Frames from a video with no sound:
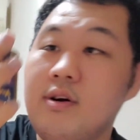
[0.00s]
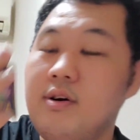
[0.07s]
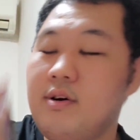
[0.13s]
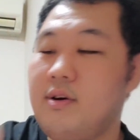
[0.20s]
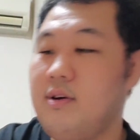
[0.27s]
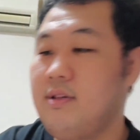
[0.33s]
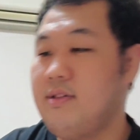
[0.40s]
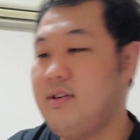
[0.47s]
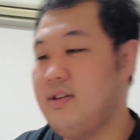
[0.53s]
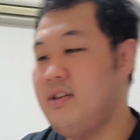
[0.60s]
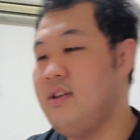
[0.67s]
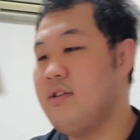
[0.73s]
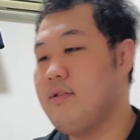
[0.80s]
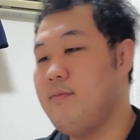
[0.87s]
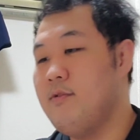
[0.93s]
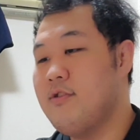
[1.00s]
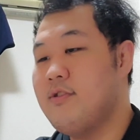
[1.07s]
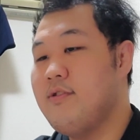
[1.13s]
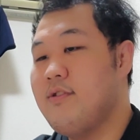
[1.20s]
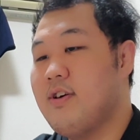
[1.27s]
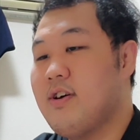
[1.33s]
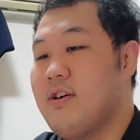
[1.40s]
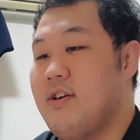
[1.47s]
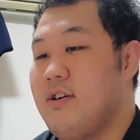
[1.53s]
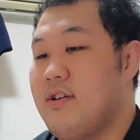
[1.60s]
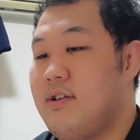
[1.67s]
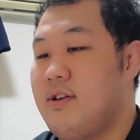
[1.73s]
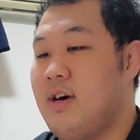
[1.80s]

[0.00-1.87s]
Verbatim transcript: んか、さっきのやつもっとなんか、